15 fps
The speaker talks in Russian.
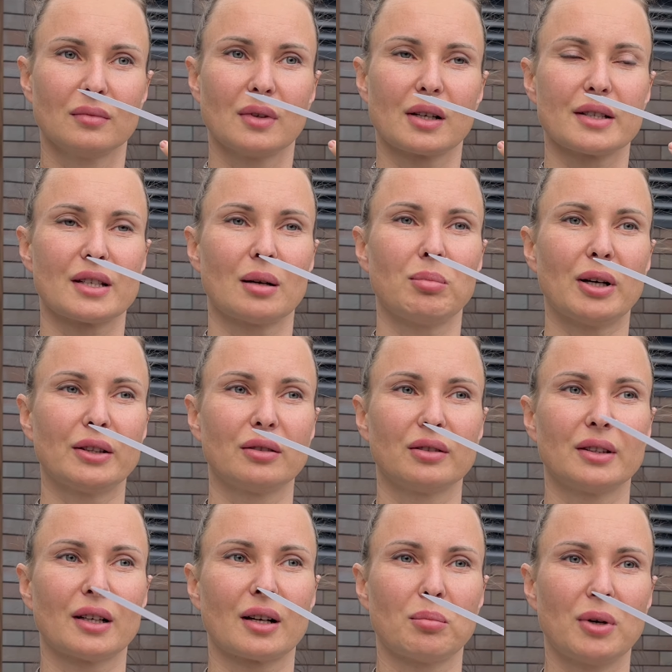
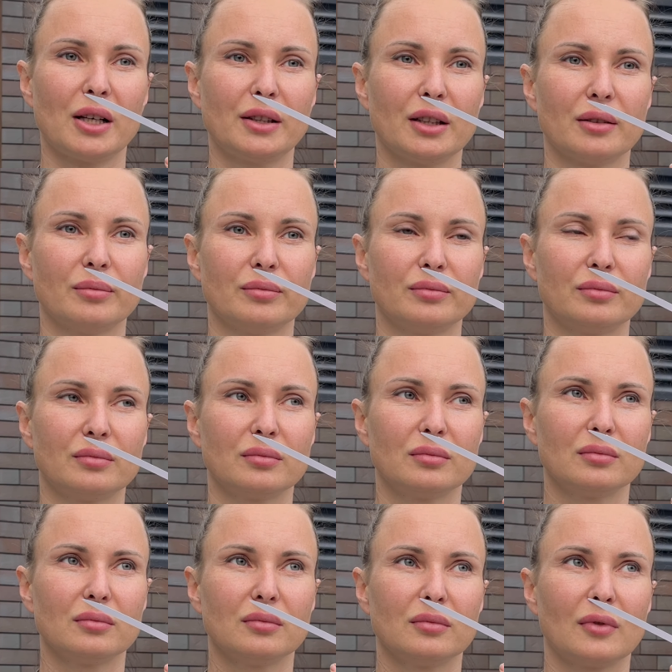разрабатывает ароматы,
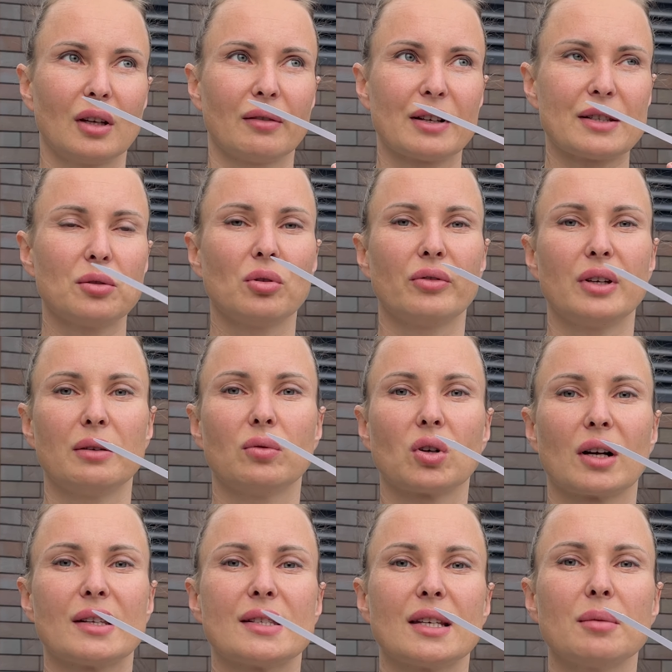в основе его
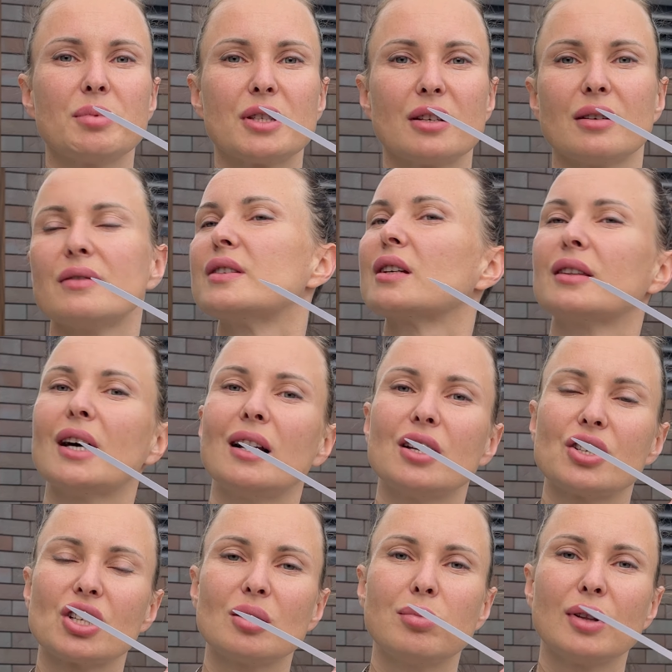концепции всегда
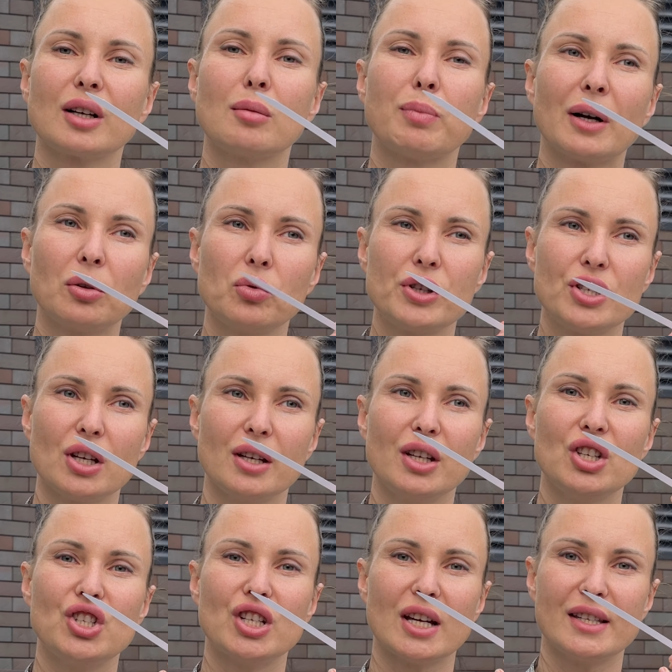лежит благополучие и
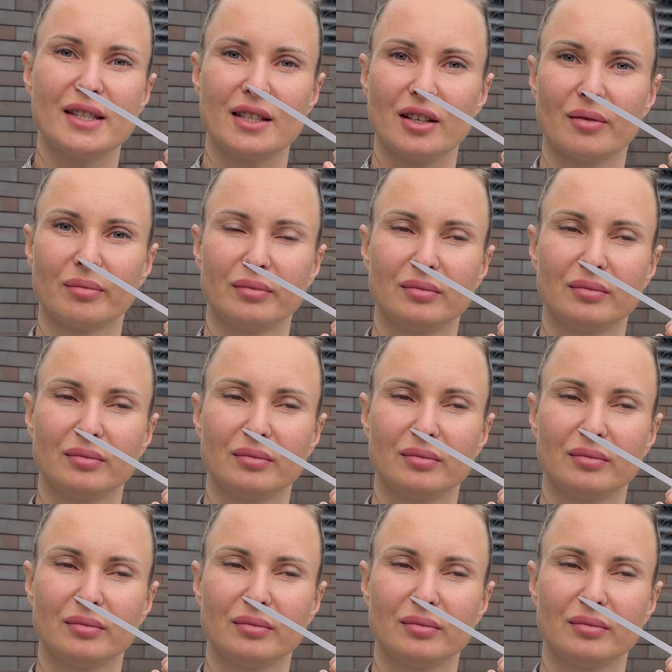счастье.